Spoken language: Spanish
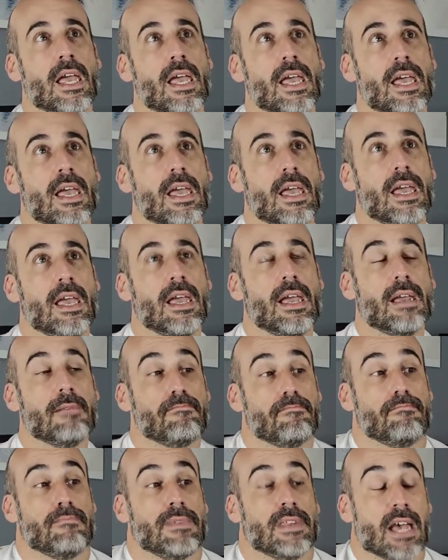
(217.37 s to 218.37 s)

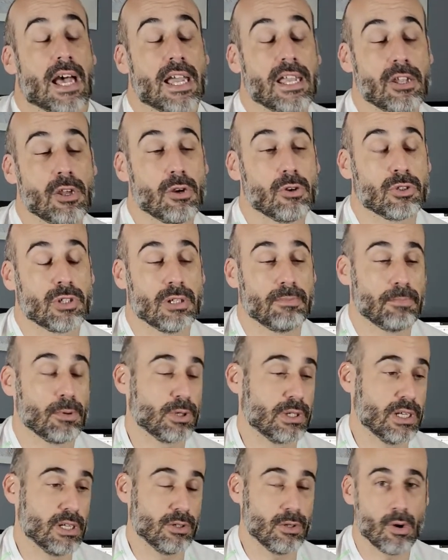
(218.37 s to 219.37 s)
Eh, ya ahí yo no sé,
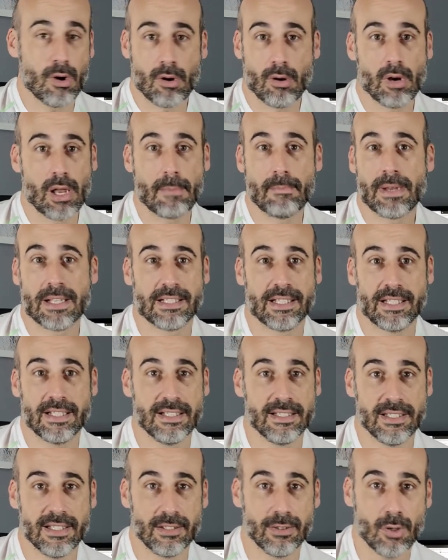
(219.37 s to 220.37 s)
por qué Tom Holland va a
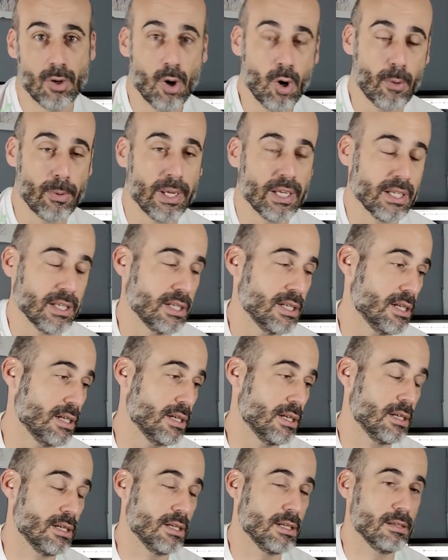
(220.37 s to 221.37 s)
seguir siendo joven
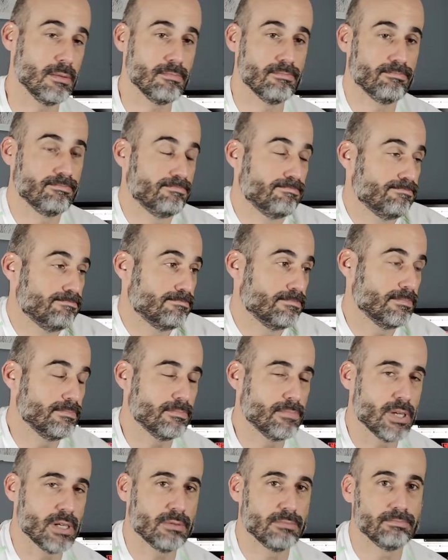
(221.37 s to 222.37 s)
y
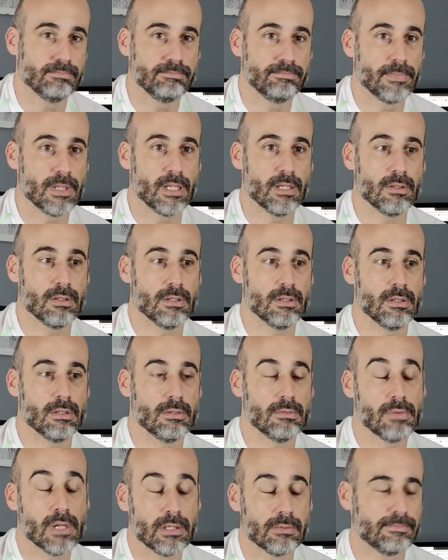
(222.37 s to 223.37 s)
bueno,
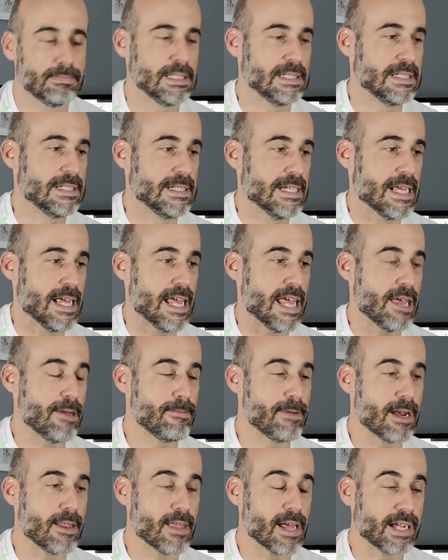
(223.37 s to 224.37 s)
pero bueno.
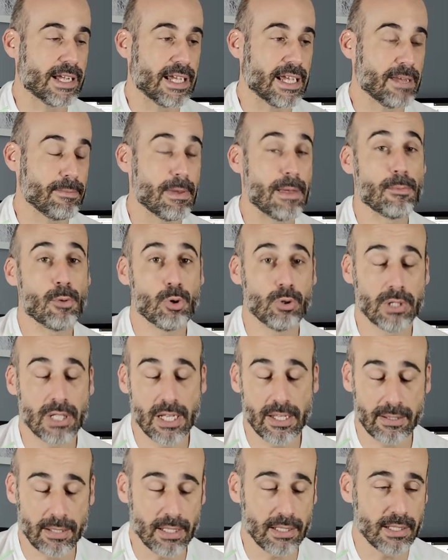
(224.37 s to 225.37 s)
Es verdad que vemos un
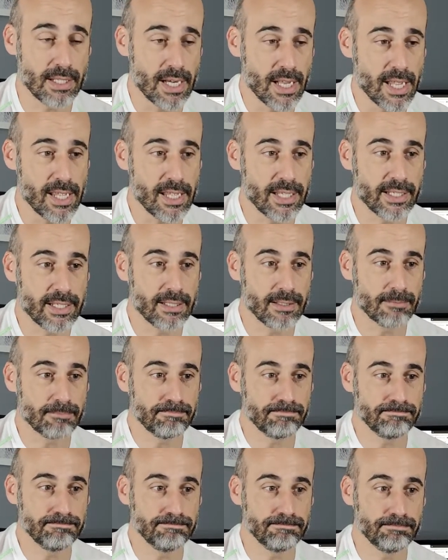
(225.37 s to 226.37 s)
Nathan Drake
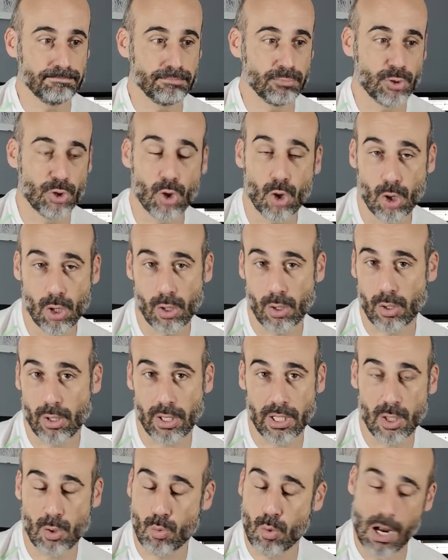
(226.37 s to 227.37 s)
mm,
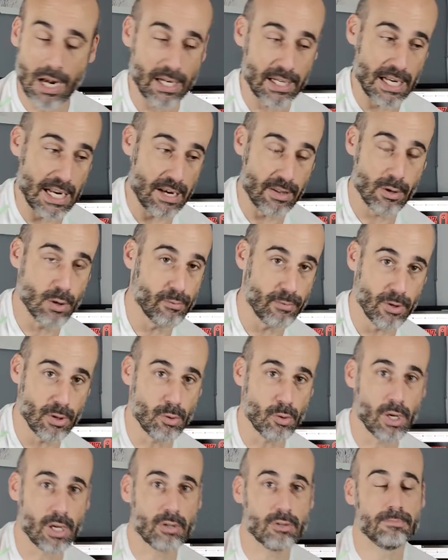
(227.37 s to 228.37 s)
no igual al de los
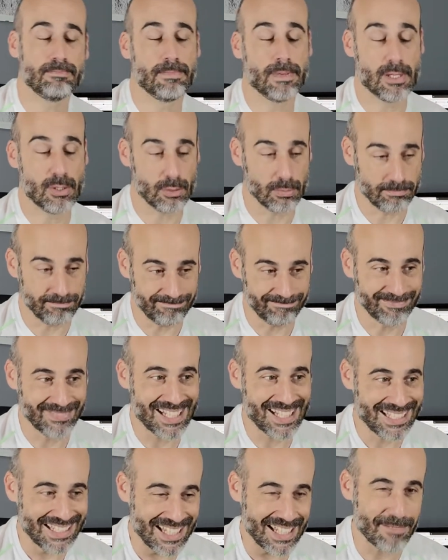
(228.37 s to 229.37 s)
videojuegos, pero
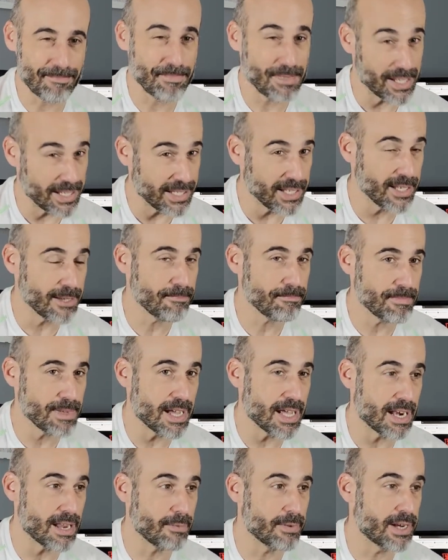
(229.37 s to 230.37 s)
este, es que
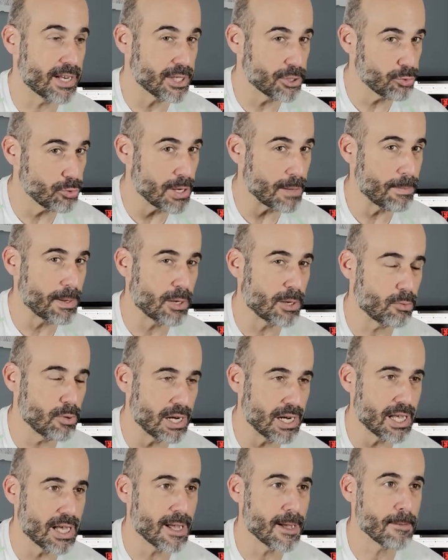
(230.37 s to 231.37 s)
al haber hecho una
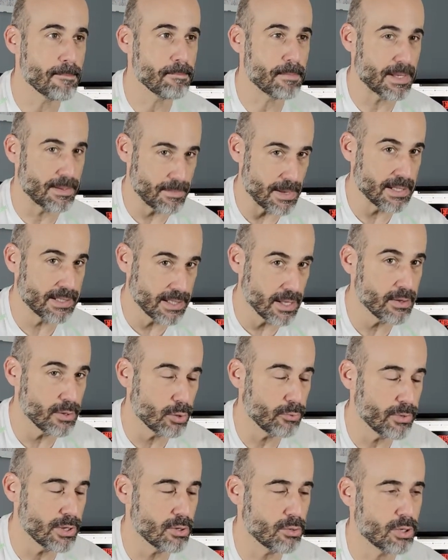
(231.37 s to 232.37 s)
precuela antes de
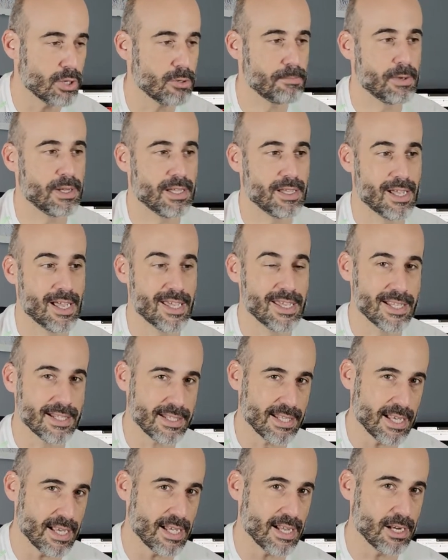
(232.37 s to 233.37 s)
los videojuegos, pues ahí
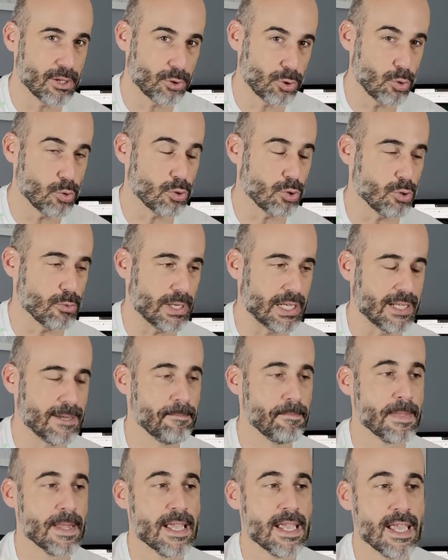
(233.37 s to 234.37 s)
está el truco,
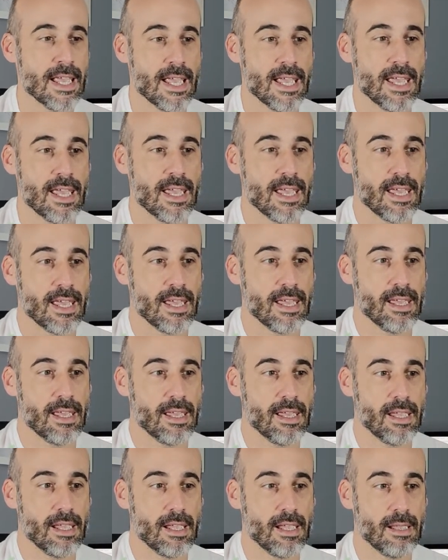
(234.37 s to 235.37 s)
¿vale?
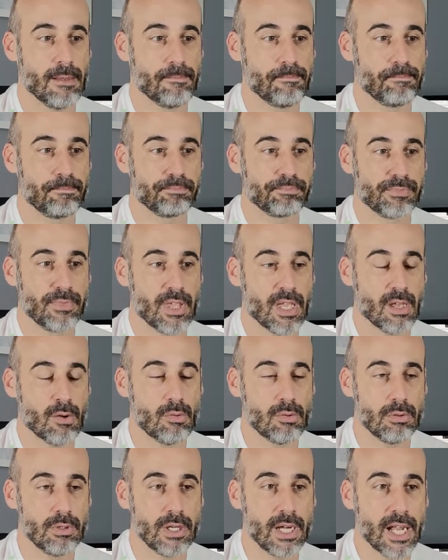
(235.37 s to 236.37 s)
Eh, es
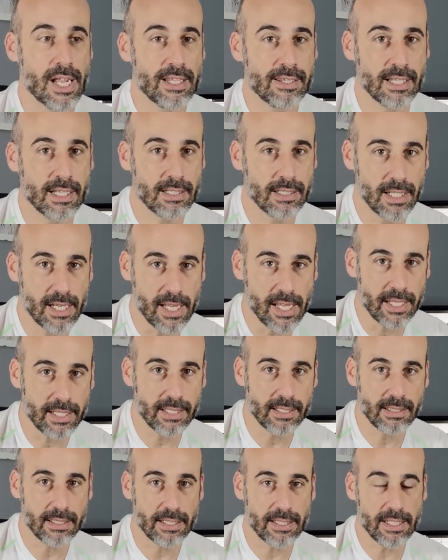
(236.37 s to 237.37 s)
un Nathan
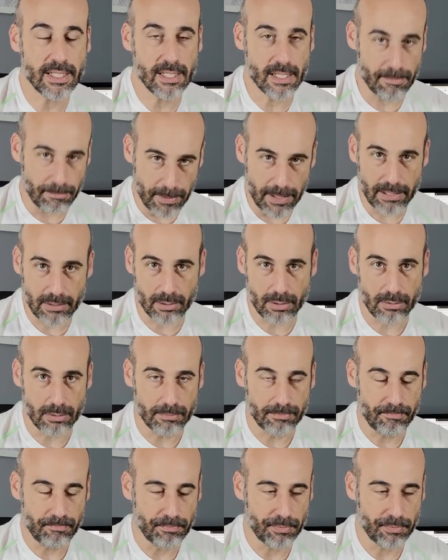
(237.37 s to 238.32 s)
Drake inexperto.